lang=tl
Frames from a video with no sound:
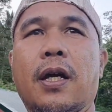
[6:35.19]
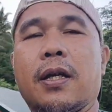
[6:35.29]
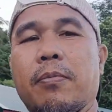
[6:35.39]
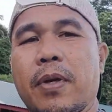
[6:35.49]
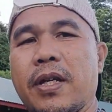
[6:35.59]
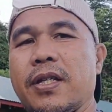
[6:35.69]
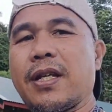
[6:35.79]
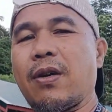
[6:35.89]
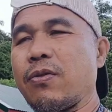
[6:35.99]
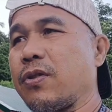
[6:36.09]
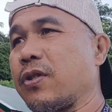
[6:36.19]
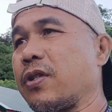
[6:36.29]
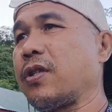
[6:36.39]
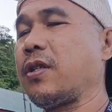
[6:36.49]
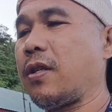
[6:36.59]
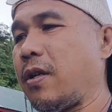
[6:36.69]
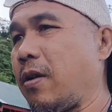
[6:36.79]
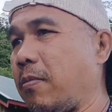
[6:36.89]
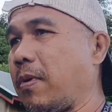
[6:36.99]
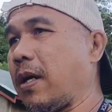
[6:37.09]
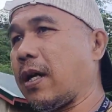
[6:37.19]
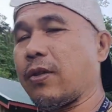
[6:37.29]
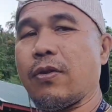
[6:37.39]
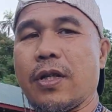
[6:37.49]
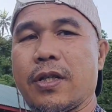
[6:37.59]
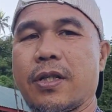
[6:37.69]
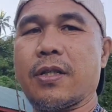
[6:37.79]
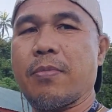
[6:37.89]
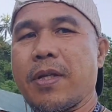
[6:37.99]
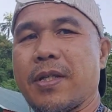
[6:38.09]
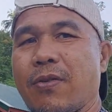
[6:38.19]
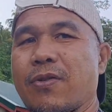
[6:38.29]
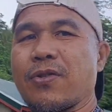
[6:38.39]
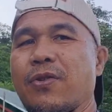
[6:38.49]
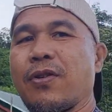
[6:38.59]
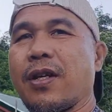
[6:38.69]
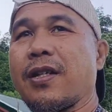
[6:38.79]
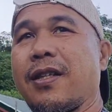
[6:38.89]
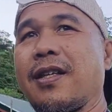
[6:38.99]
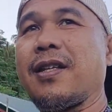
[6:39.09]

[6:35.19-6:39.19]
at may sounds mga katolits may sounds doon at